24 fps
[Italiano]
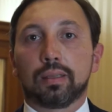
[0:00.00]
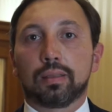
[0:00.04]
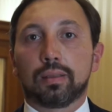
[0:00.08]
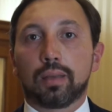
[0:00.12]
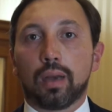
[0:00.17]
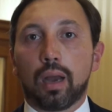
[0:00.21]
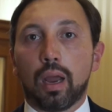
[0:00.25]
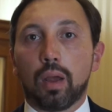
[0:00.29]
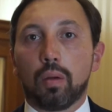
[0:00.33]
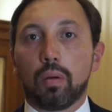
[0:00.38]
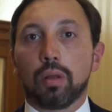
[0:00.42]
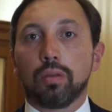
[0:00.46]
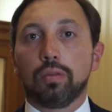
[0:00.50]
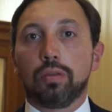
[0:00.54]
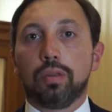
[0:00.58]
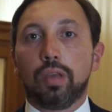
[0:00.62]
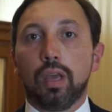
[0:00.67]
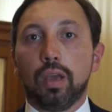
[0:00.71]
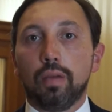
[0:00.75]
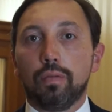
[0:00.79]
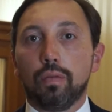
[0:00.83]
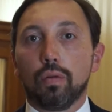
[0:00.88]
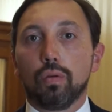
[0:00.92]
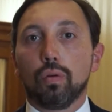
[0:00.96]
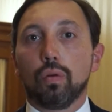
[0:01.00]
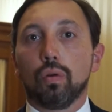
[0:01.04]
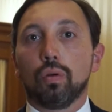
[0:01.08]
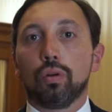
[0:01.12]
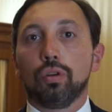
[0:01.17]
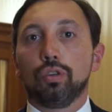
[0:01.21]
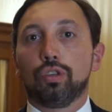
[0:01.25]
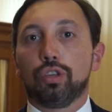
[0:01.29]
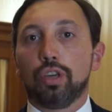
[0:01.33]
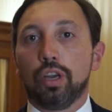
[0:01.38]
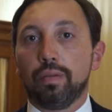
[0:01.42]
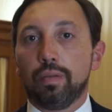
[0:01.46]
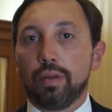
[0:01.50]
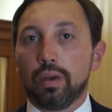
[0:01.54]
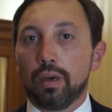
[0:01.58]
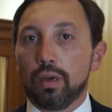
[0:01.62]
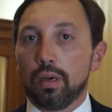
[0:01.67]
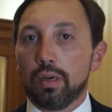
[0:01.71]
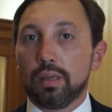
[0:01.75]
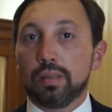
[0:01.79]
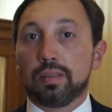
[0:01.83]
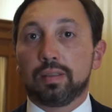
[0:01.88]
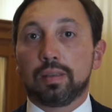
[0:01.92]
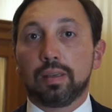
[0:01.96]
stregua devono ricevere
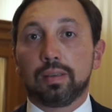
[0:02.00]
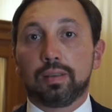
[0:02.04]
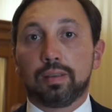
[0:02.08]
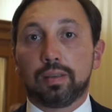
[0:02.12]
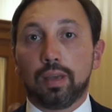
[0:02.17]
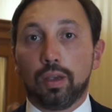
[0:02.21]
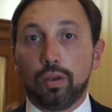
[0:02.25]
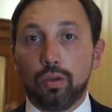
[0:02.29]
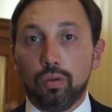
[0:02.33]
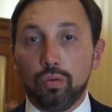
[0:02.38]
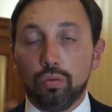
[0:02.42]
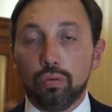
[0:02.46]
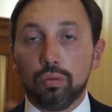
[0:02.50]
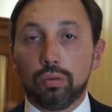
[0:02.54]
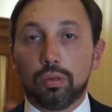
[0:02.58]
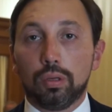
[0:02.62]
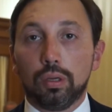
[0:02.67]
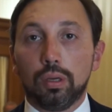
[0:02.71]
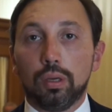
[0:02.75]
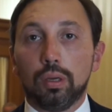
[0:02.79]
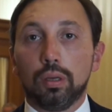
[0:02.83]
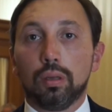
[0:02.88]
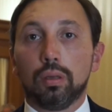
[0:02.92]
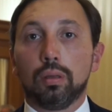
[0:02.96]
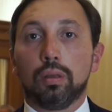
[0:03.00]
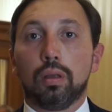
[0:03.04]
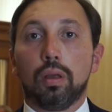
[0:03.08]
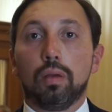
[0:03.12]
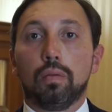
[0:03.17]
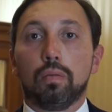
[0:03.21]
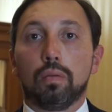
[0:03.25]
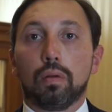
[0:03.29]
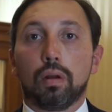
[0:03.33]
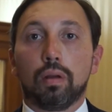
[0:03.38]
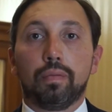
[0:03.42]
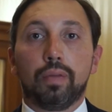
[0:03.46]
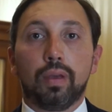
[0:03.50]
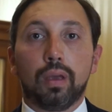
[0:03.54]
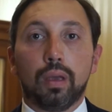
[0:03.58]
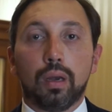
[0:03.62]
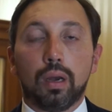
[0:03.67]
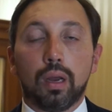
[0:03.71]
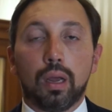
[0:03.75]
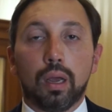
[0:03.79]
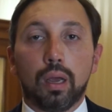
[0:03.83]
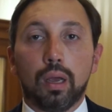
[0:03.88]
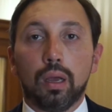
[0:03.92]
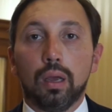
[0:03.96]
gli stessi aiuti, devono
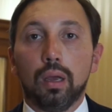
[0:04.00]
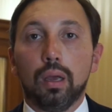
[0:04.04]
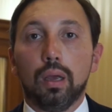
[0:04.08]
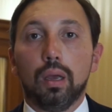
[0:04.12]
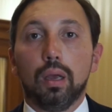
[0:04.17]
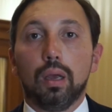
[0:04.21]
avere